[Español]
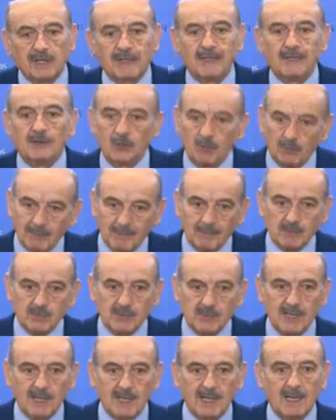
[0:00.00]
que no
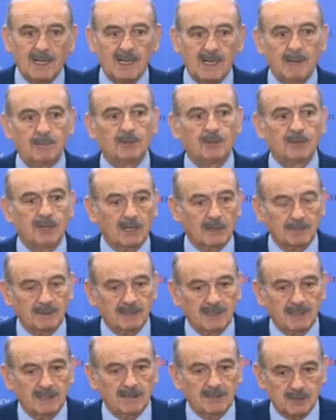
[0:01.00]
vamos a, poder
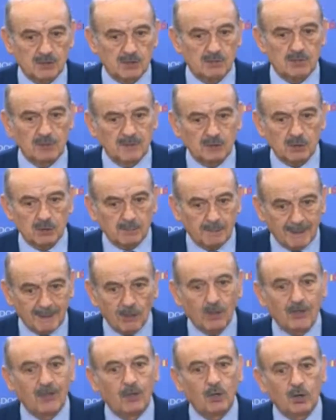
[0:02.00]
repetir en estos momentos,
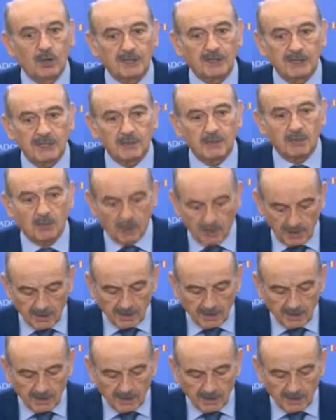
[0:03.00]
pero el objetivo